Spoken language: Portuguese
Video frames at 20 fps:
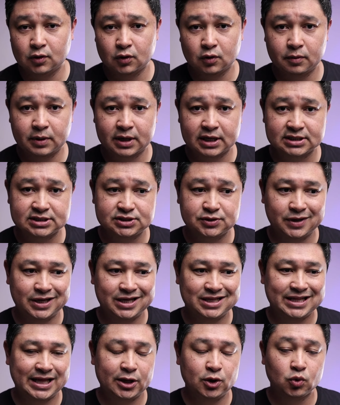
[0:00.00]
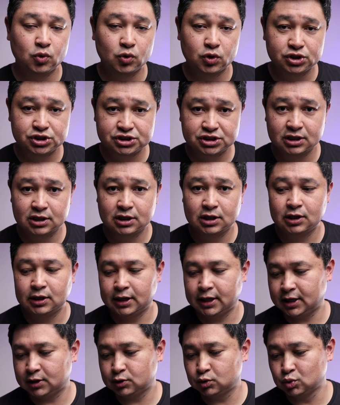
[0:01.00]
O Brasil aí tem hoje
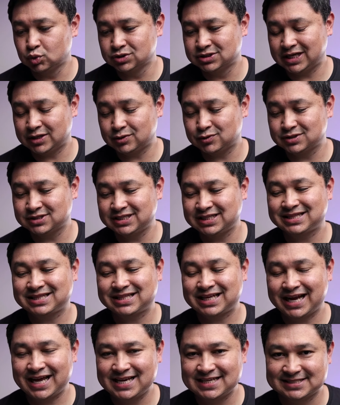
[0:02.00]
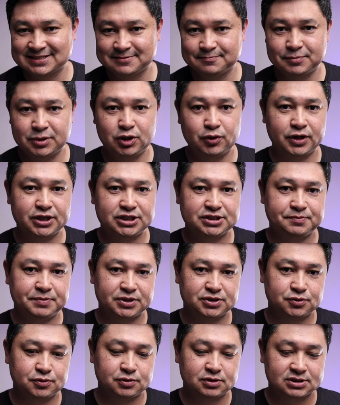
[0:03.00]
é, eh, 203 milhões de
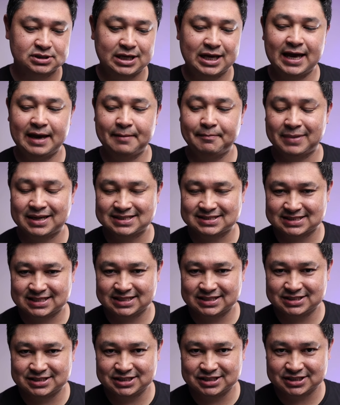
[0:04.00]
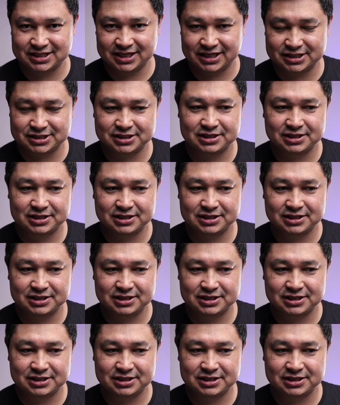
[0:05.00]
pessoas. É bastante gente,